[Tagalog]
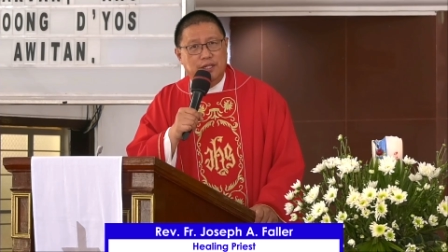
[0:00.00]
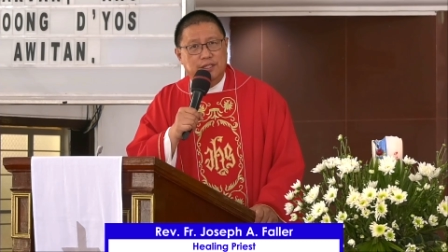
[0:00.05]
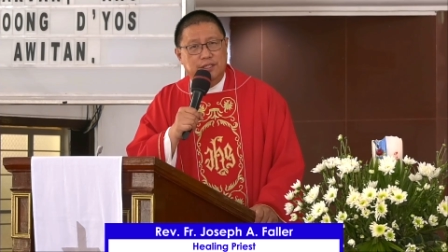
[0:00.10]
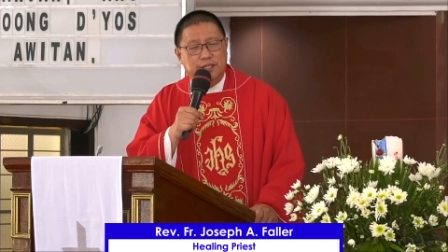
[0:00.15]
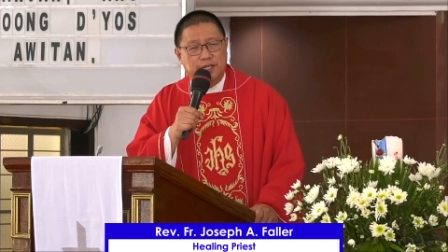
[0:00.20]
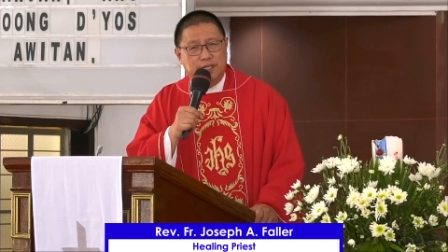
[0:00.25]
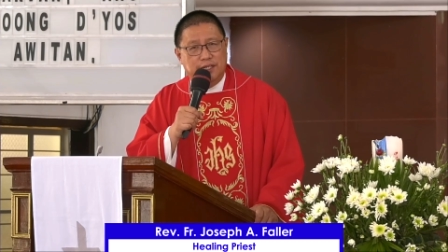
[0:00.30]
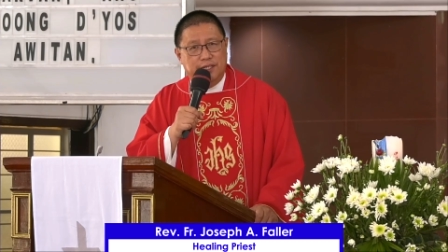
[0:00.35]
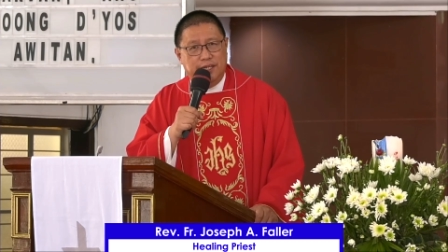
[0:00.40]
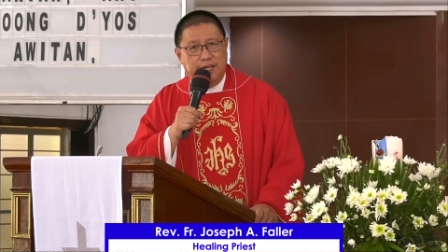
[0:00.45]

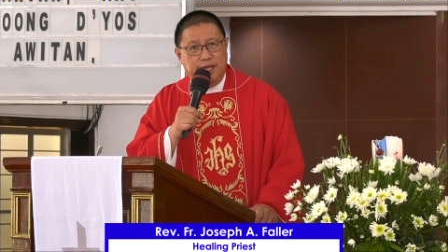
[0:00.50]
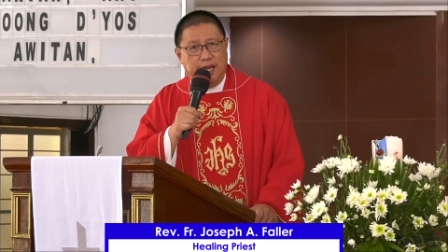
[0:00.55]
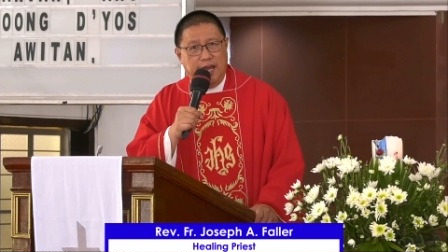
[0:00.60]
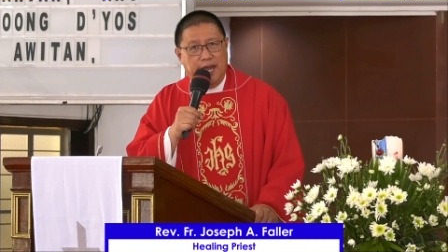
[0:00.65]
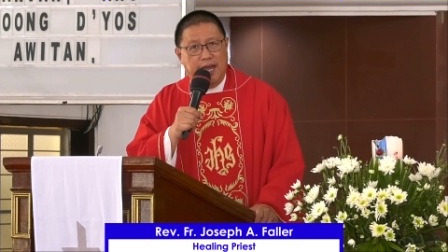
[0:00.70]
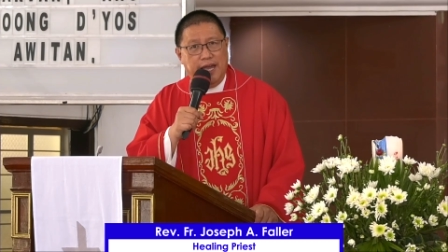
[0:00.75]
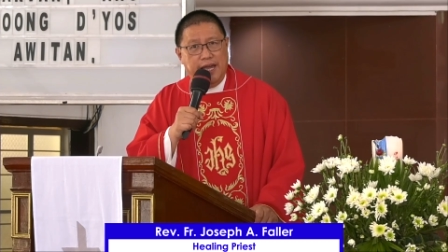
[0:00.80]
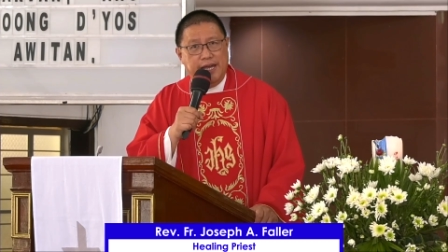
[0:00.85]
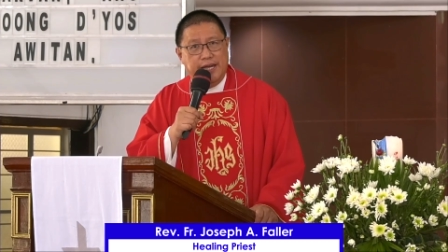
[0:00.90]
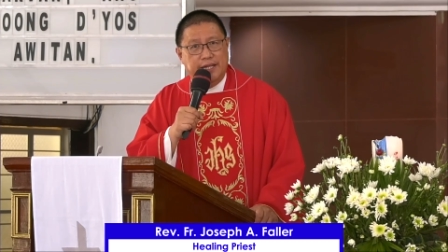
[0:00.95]
till the
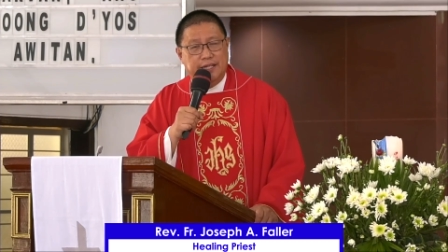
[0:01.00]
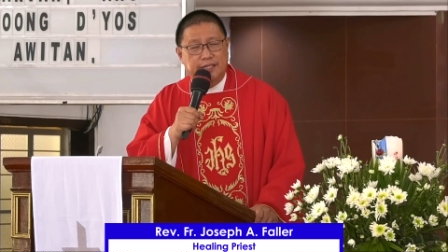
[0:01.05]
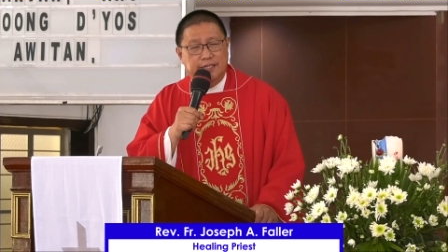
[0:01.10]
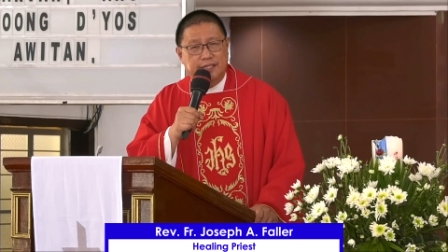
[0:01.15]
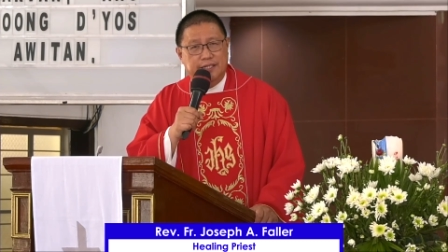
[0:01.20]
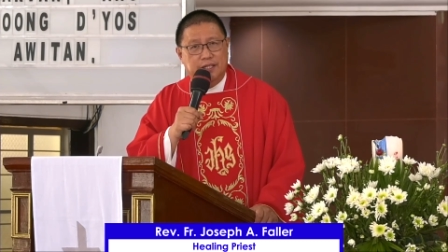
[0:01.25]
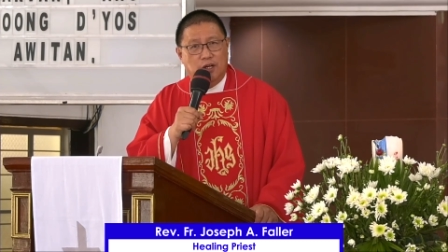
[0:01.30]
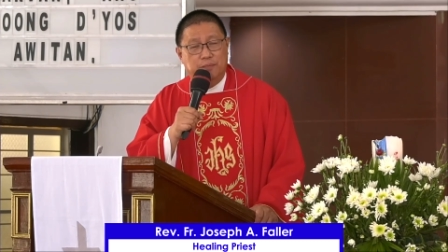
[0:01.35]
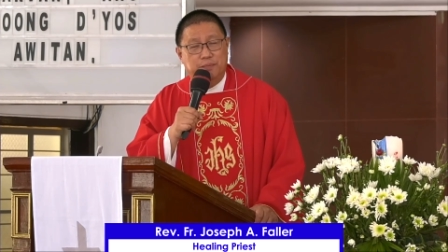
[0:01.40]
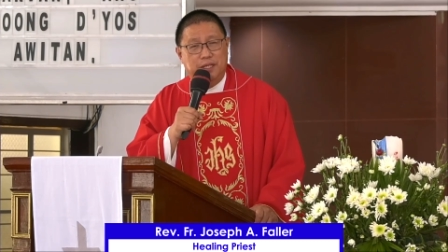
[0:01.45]

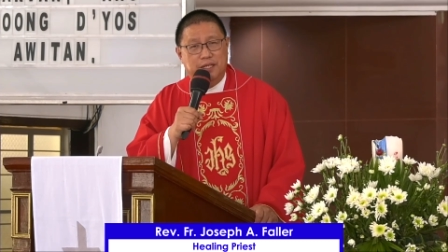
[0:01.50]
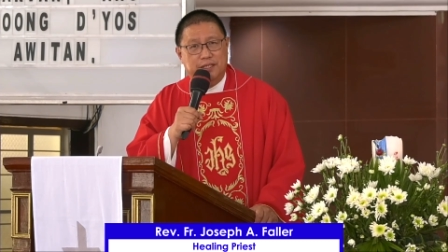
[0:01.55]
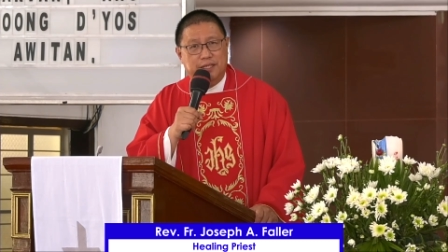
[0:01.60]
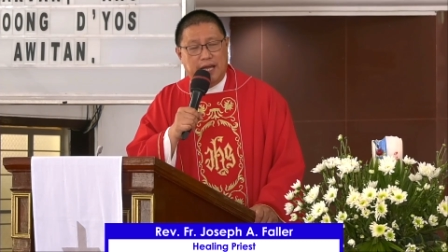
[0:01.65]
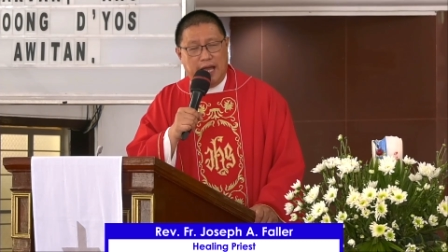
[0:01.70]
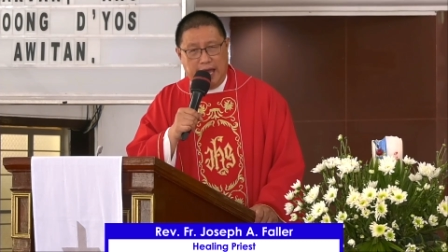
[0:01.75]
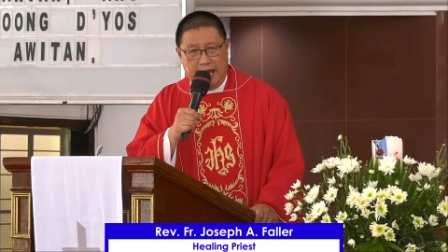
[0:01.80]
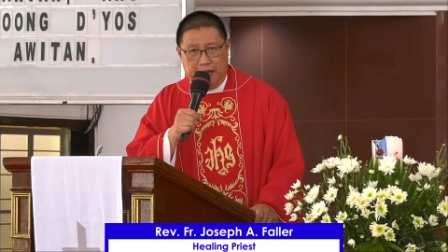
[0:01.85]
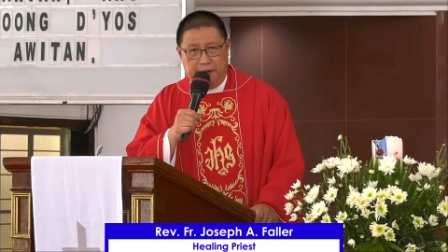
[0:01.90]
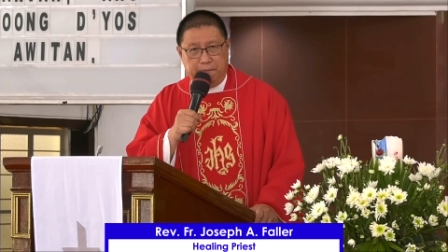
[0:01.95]
end of the
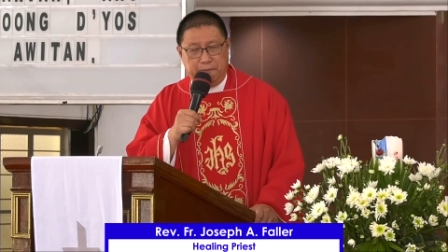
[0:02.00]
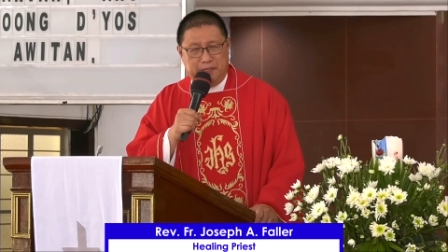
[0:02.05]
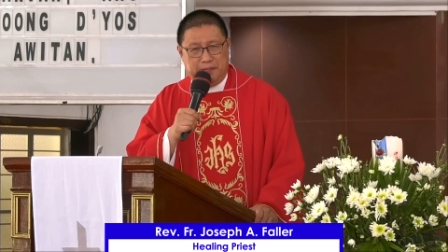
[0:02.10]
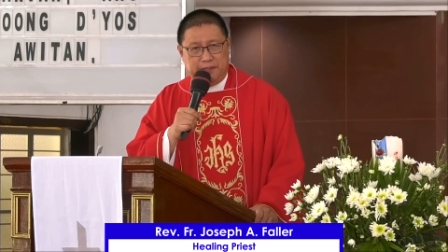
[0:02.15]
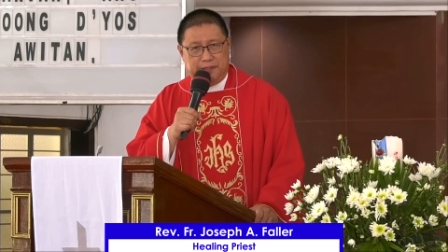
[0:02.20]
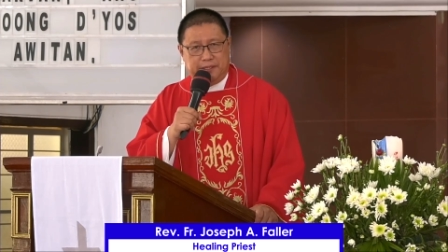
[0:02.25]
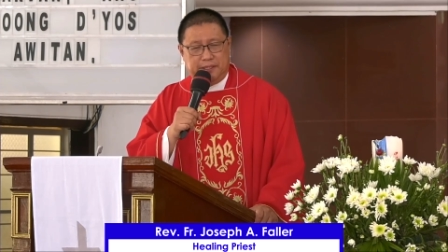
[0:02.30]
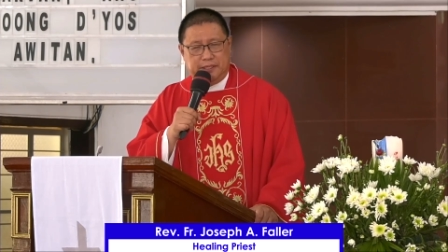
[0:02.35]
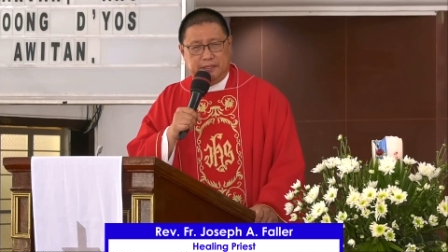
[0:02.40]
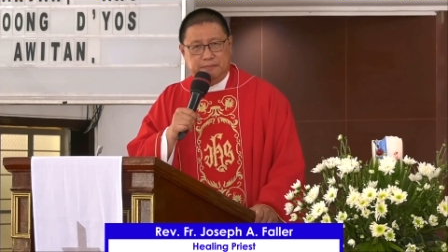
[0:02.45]

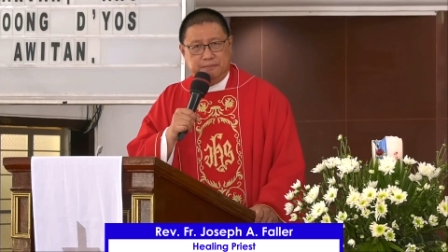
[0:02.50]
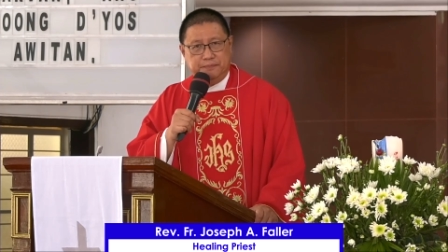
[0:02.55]
times.